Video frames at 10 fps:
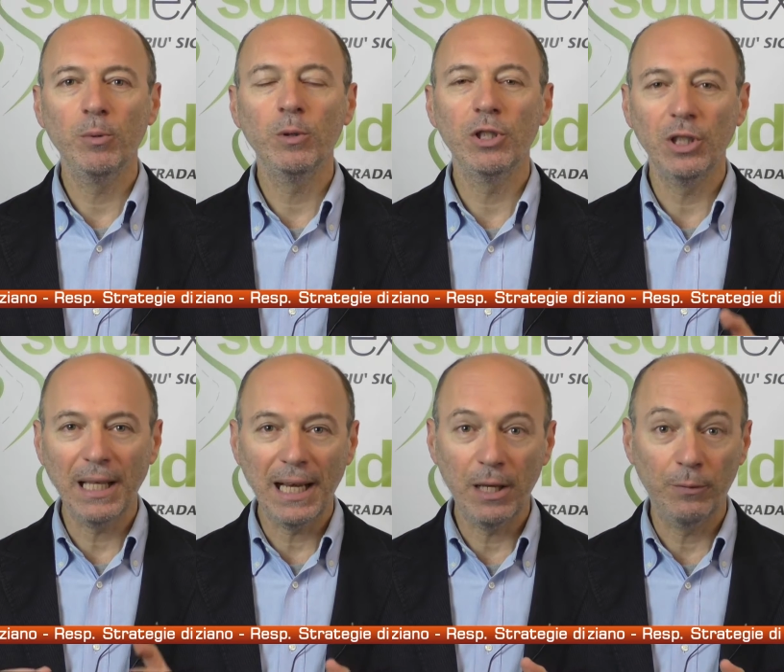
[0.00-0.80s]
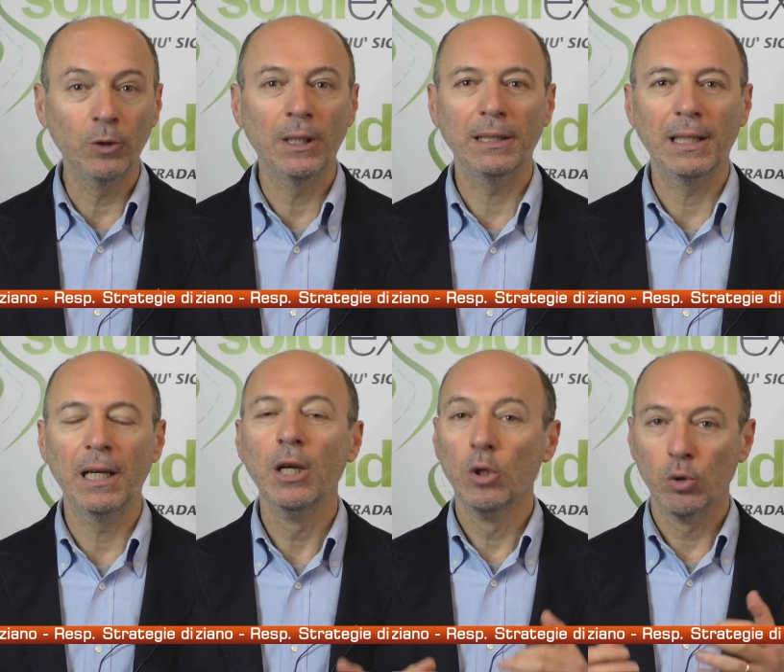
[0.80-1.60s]
più digitale e
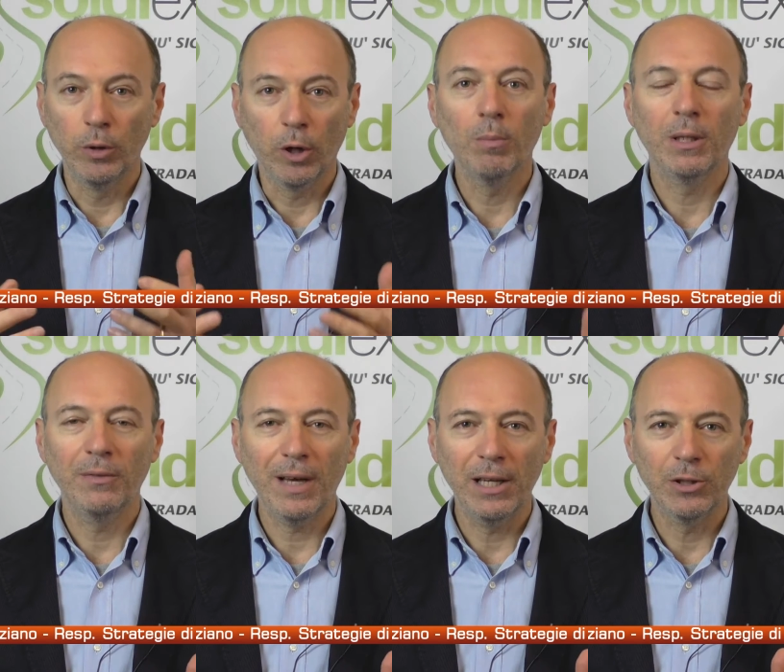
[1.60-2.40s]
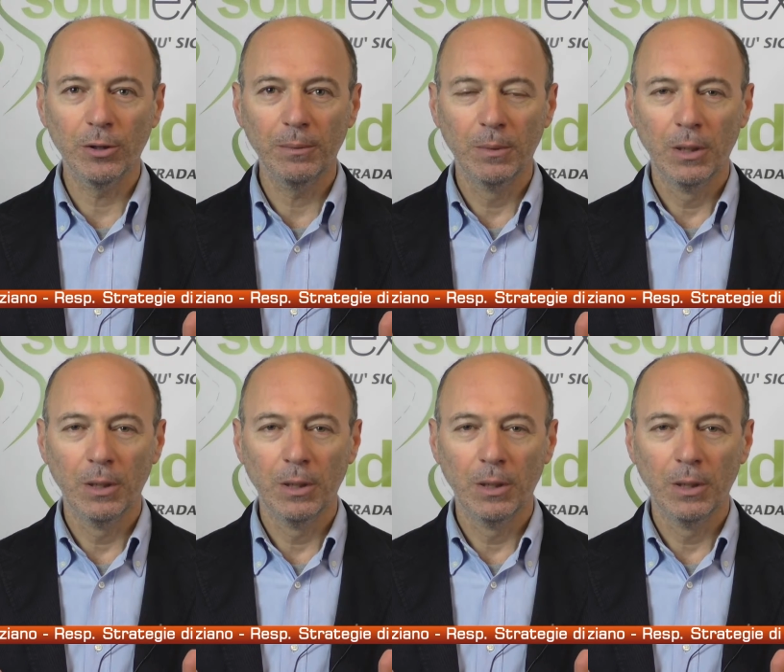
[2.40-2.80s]
fondata sui robo-advisor?